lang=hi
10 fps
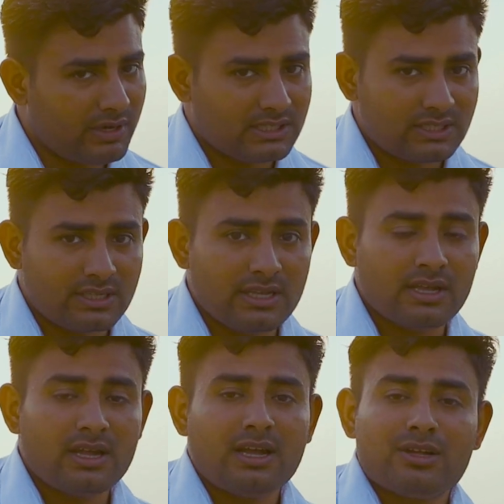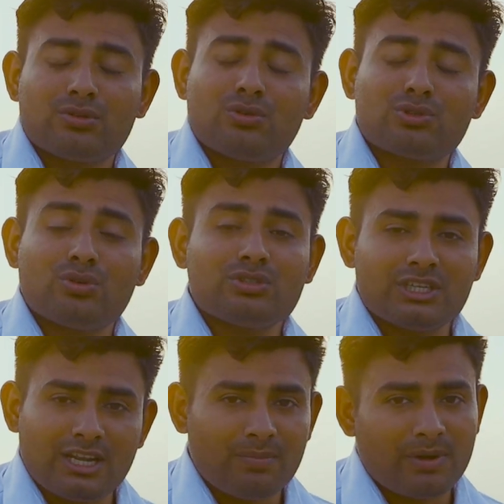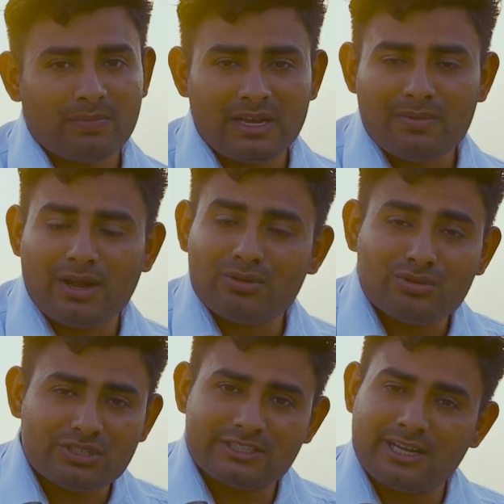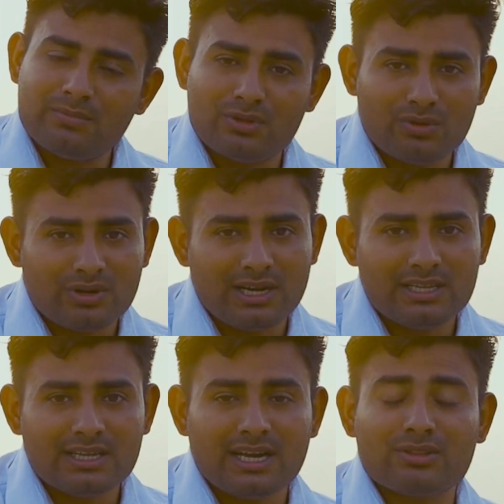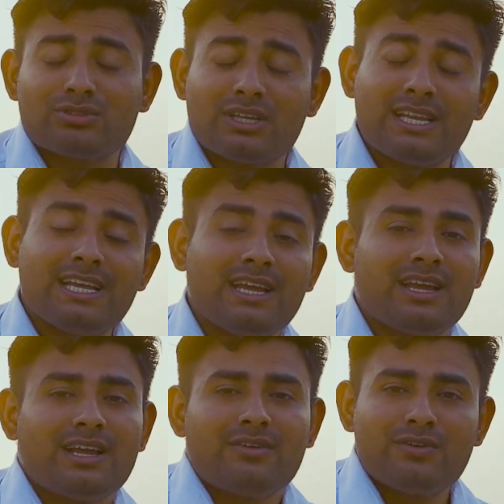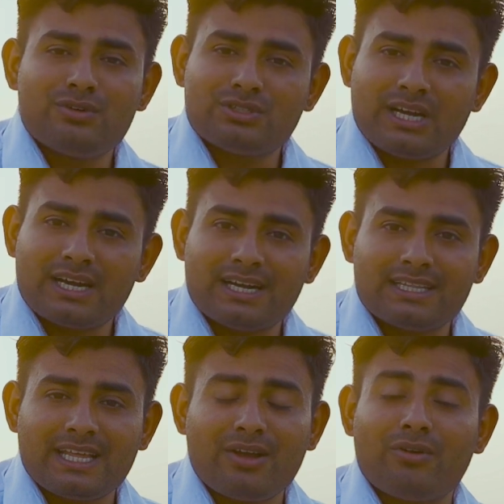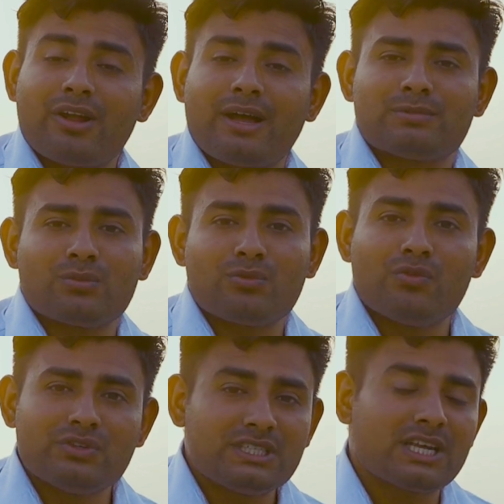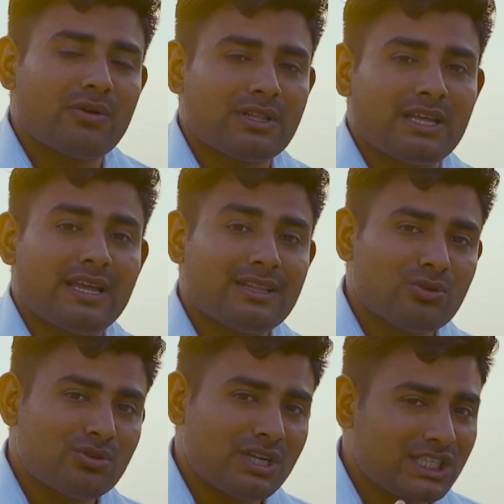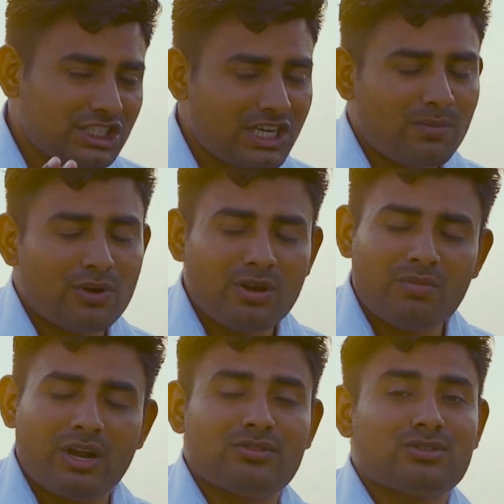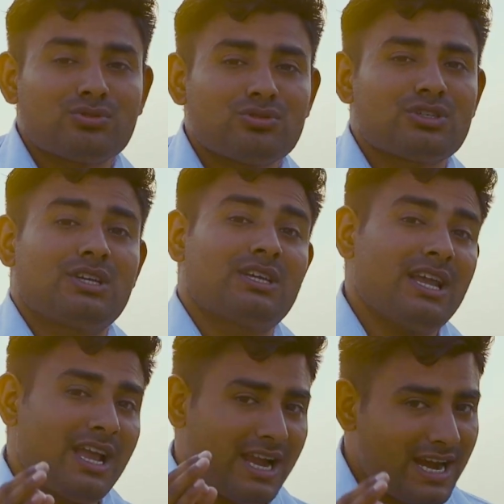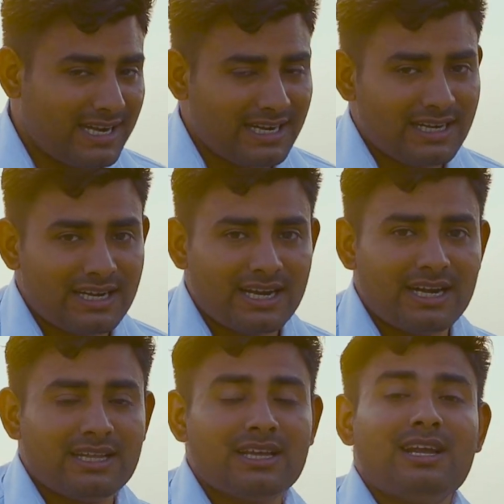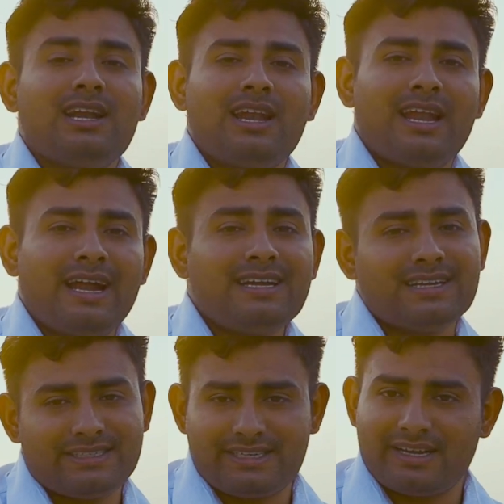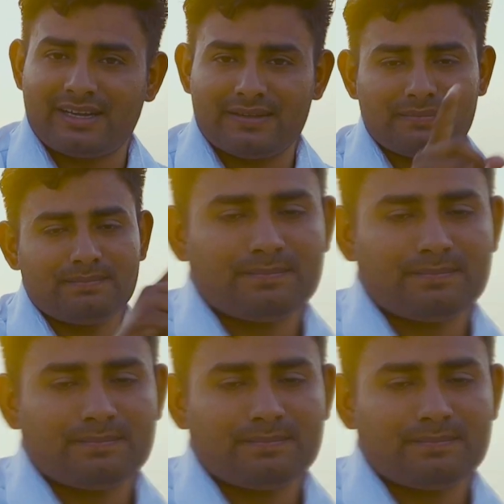करवा सकती है तो दोस्तों चैनल पर पहली बार हो तो सब्सक्राइब जरूर कर लीजिएगा तो चलिए वीडियो स्टार्ट करते हैं और आप सबको विजिट करवाते हैं दो मॉडल मारुति सुजुकी की एट गाड़ी लेट स्टार्ट